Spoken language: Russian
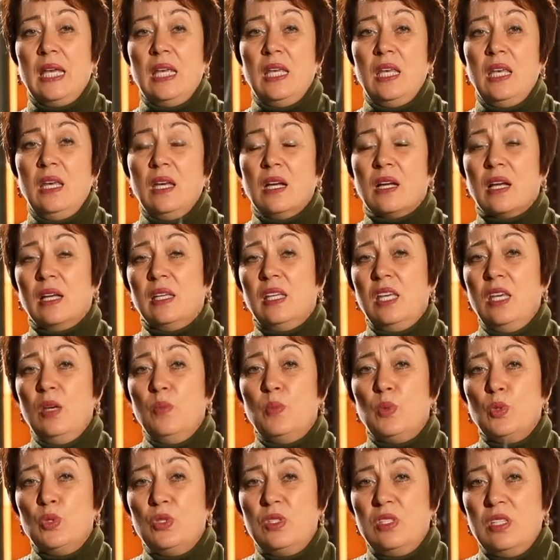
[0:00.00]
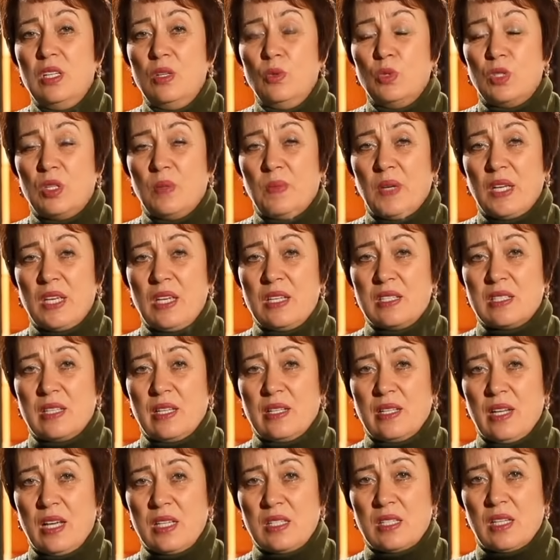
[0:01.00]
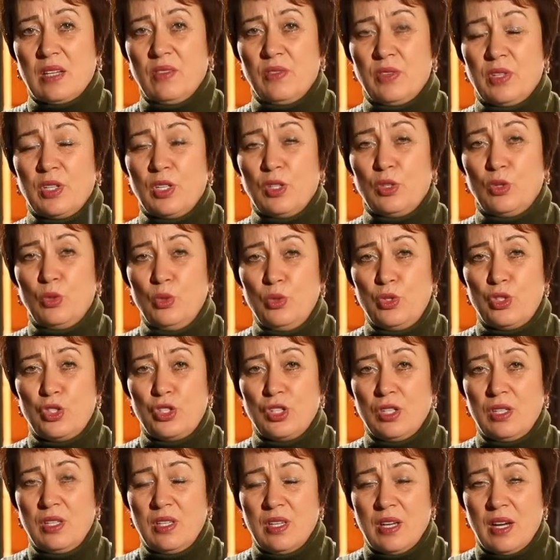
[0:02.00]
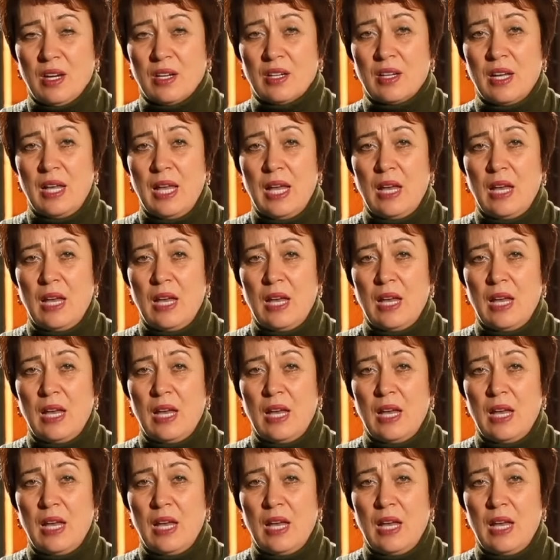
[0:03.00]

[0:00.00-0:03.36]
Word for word: и какие пути у Тебя есть для нас в грядущих днях.